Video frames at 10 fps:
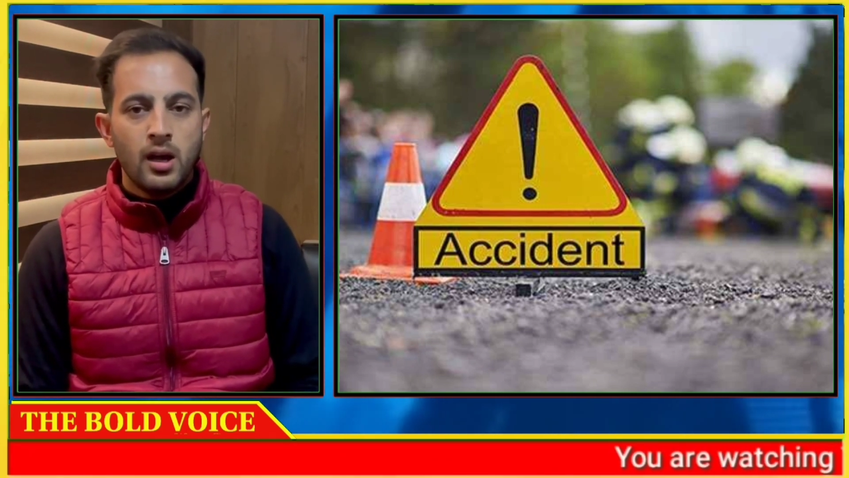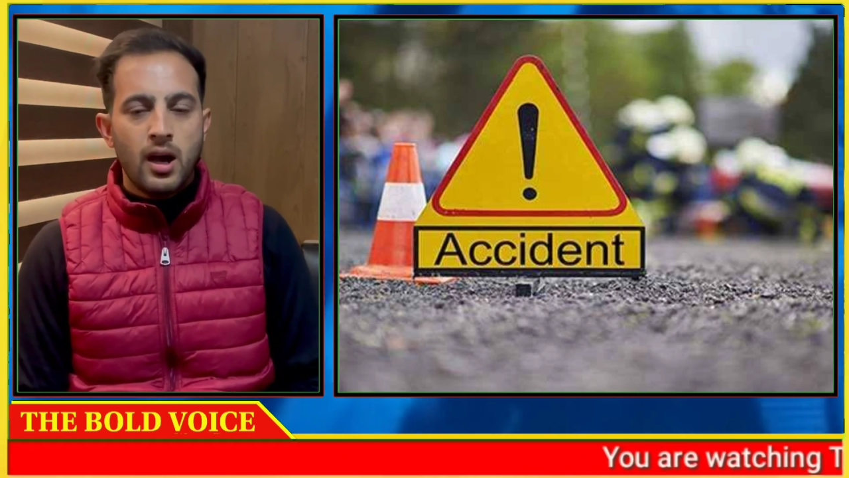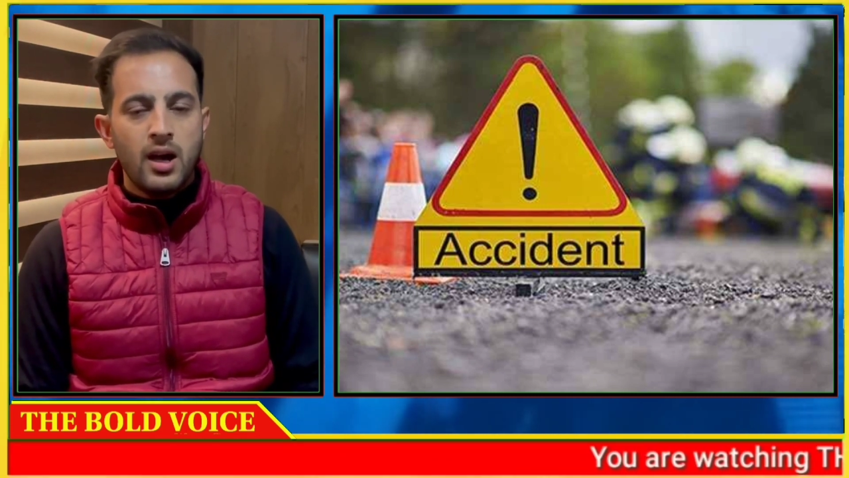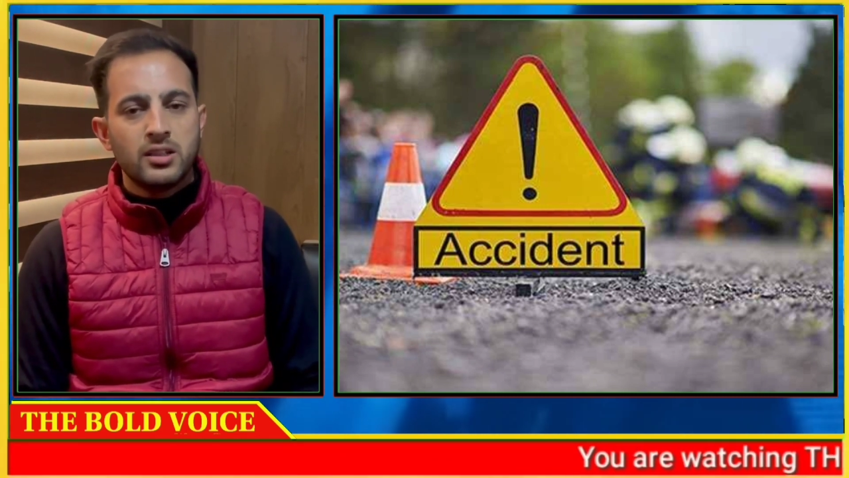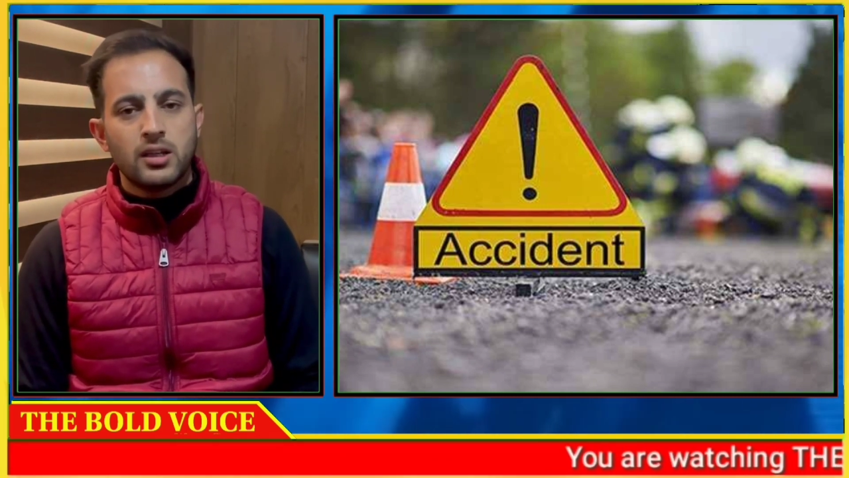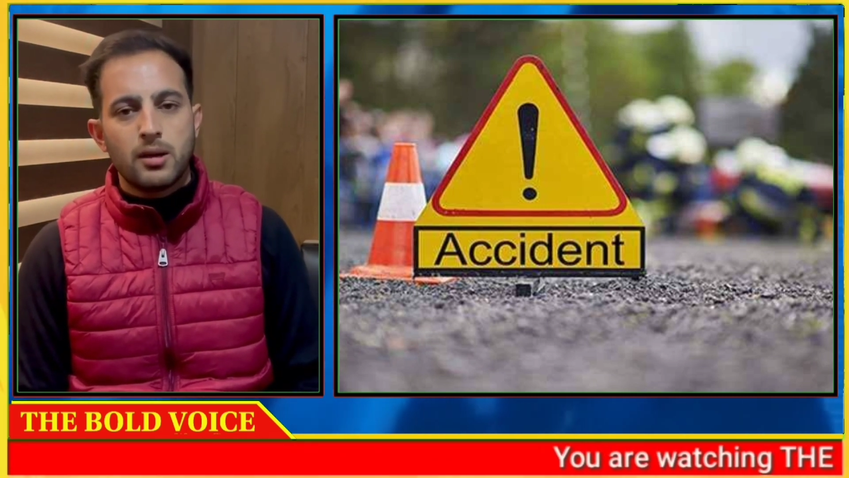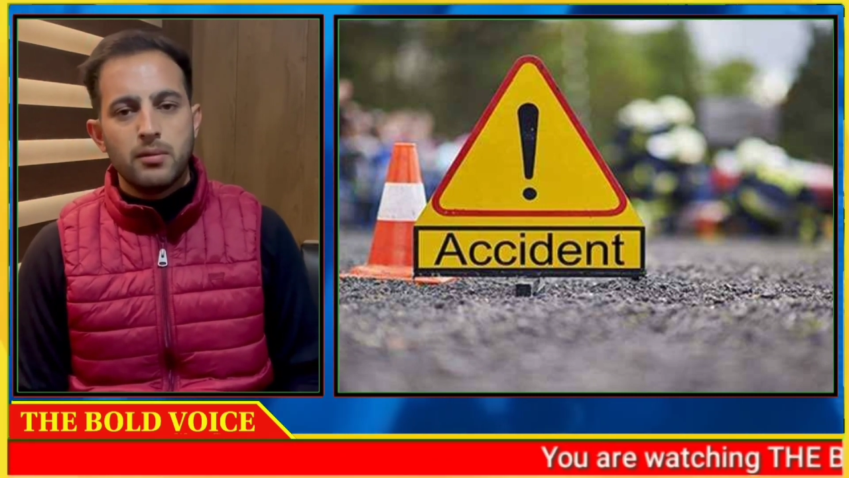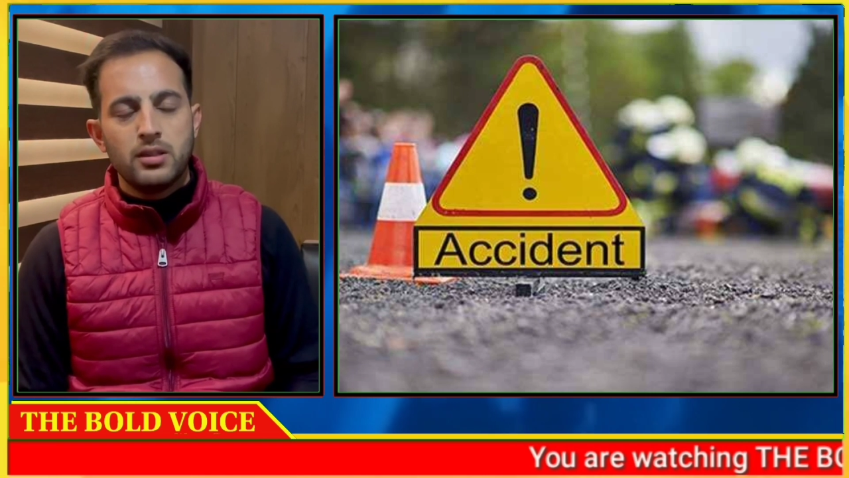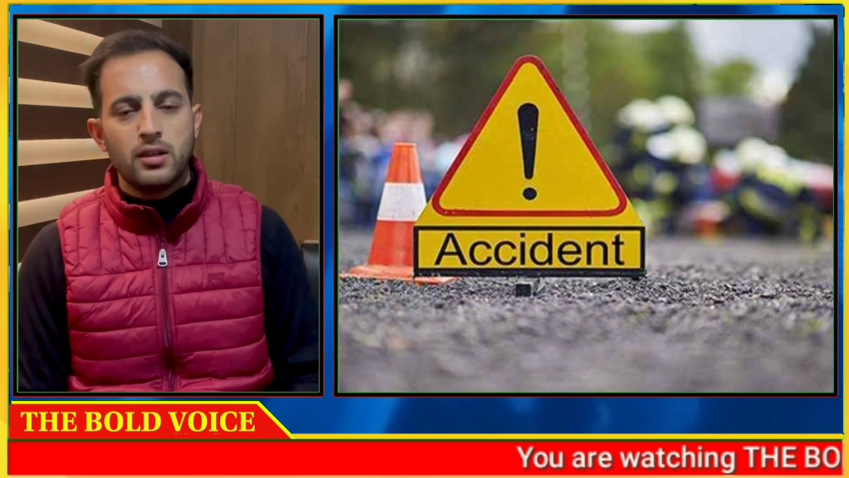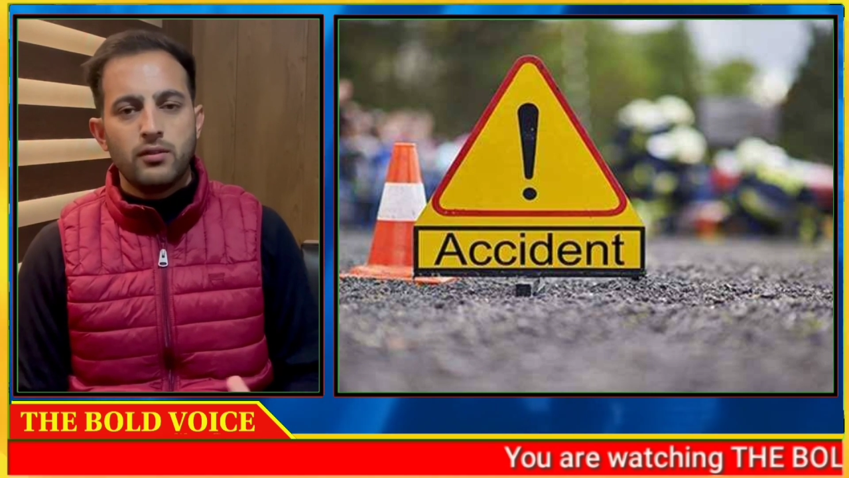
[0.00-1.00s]
आज तक
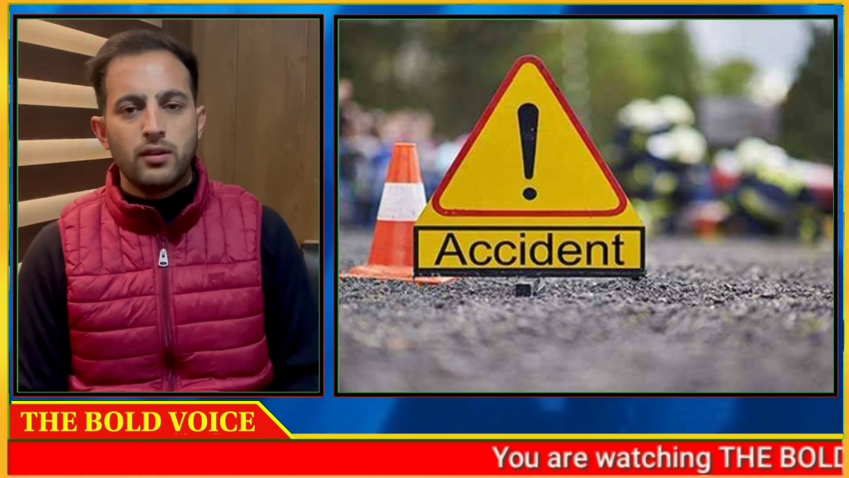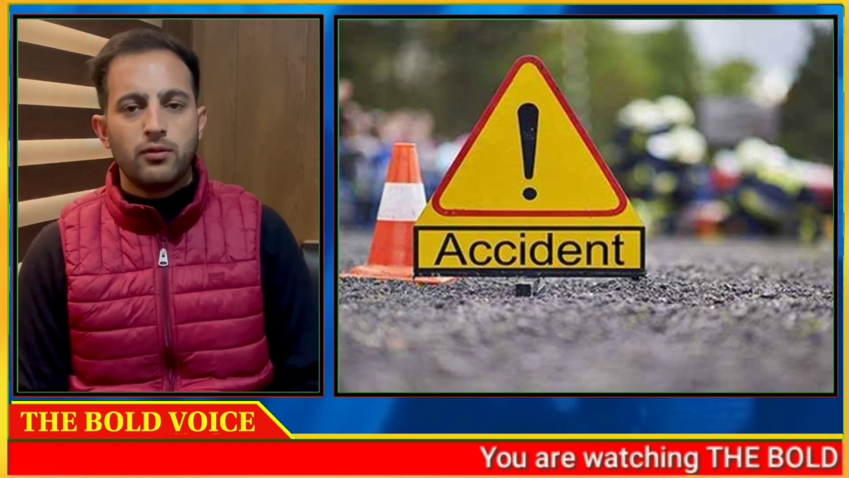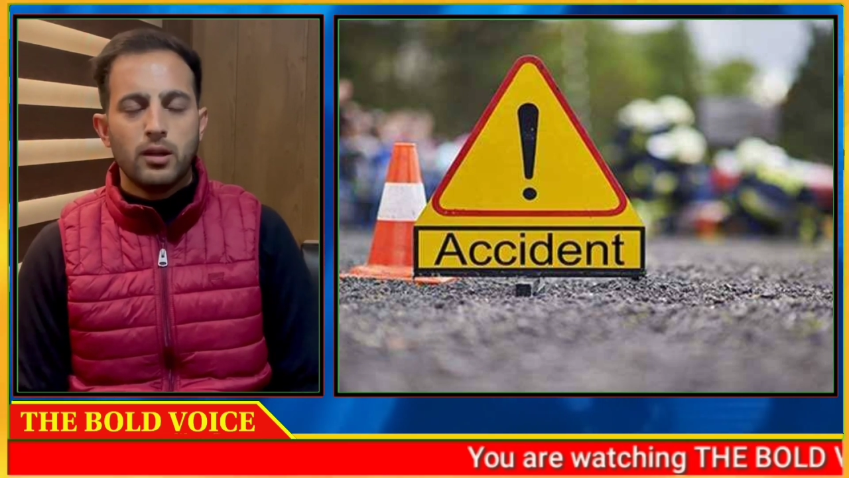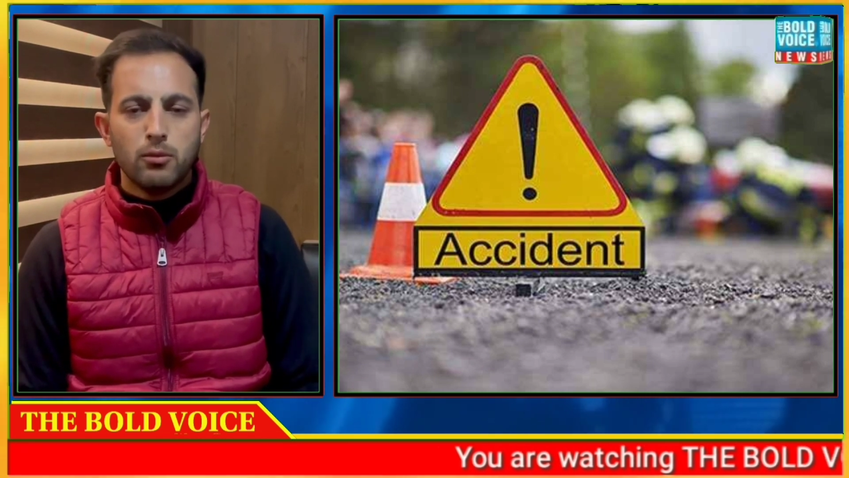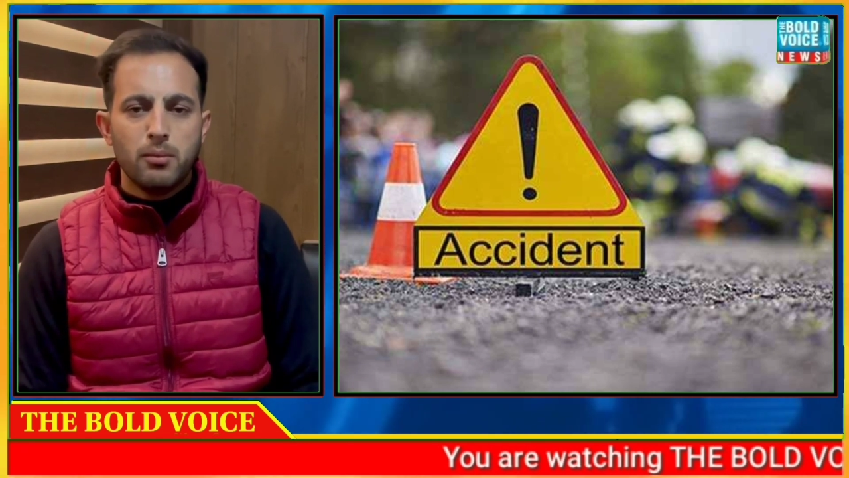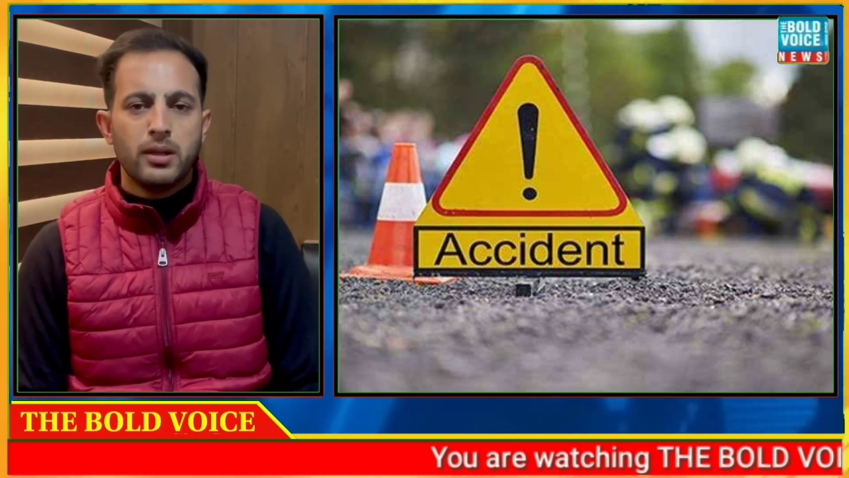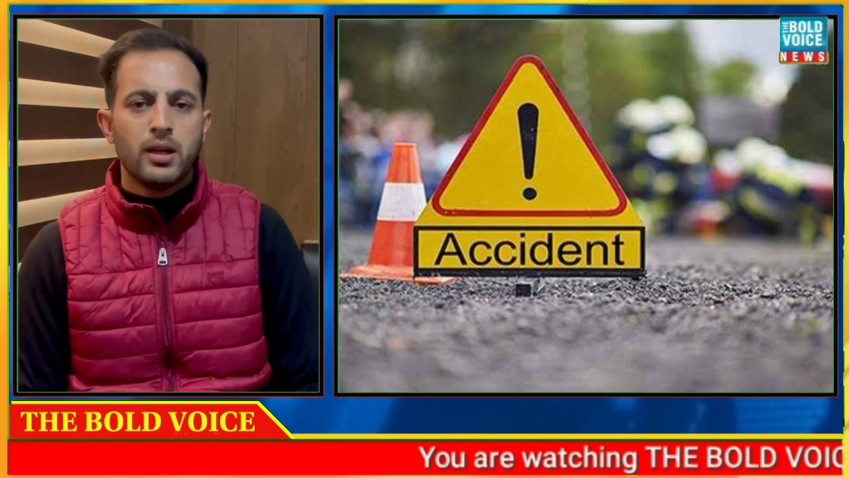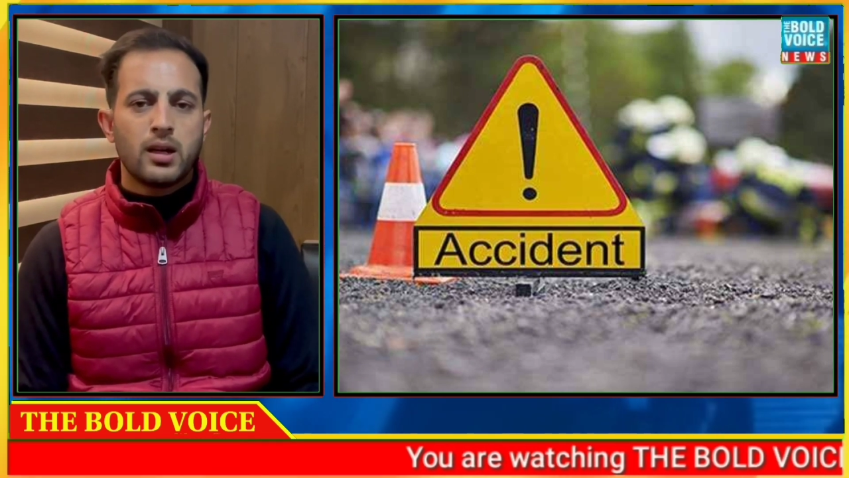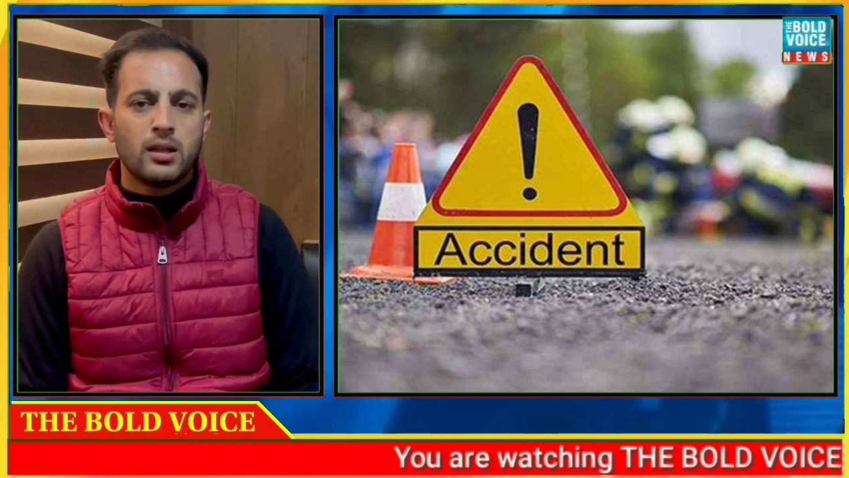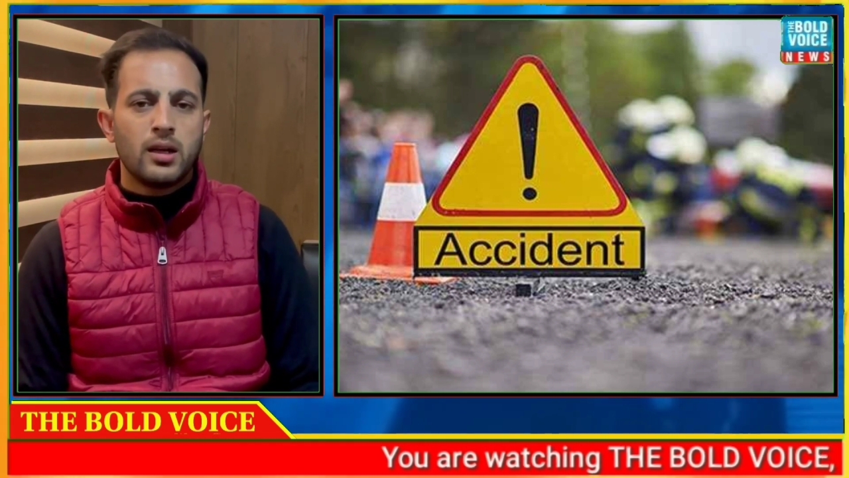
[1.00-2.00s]
हमने सिर्फ ये फिल्मों में
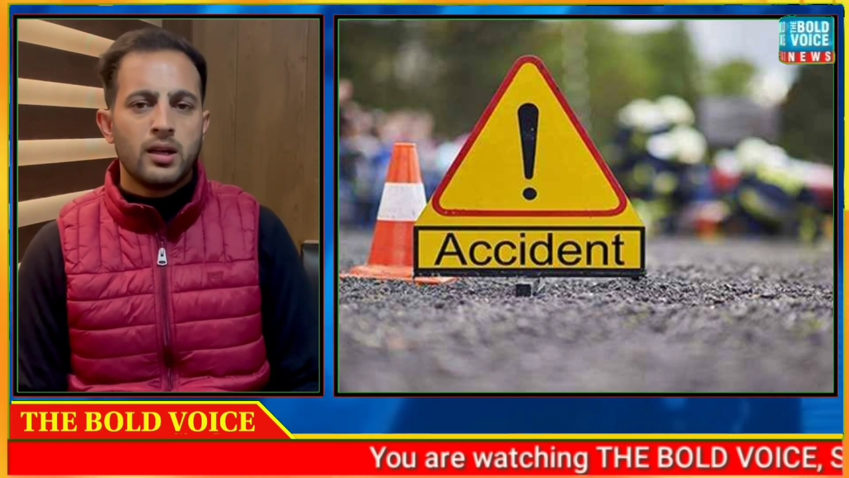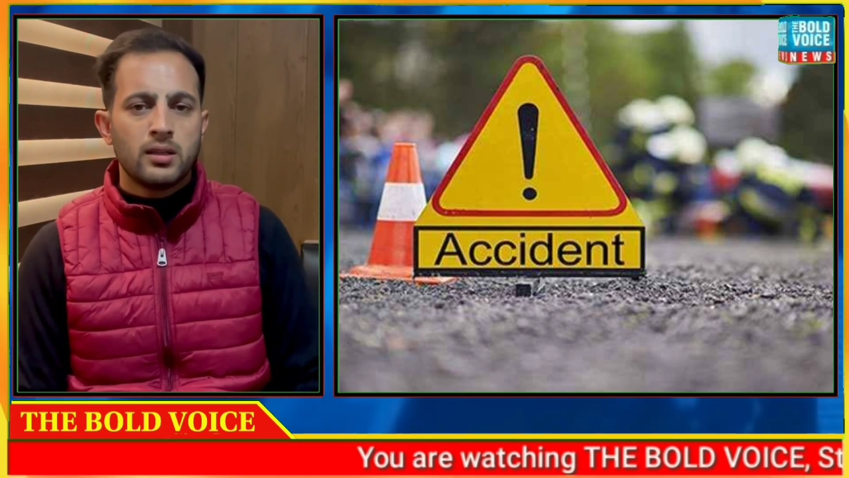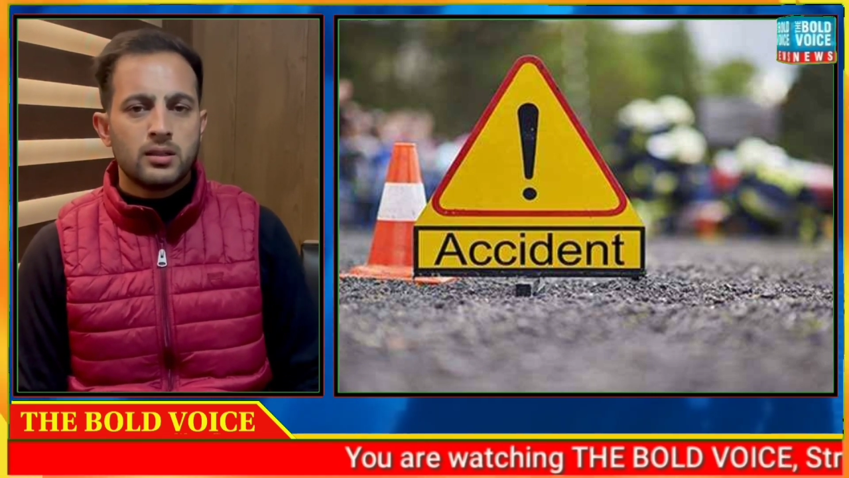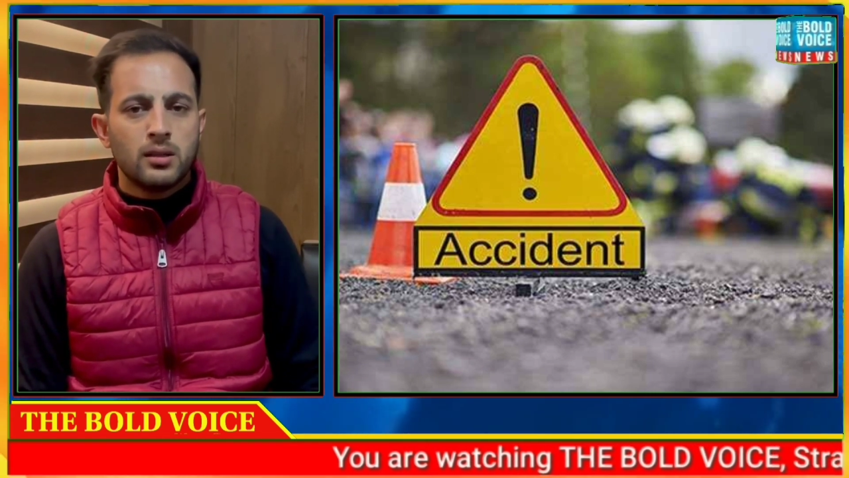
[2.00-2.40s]
देखा था या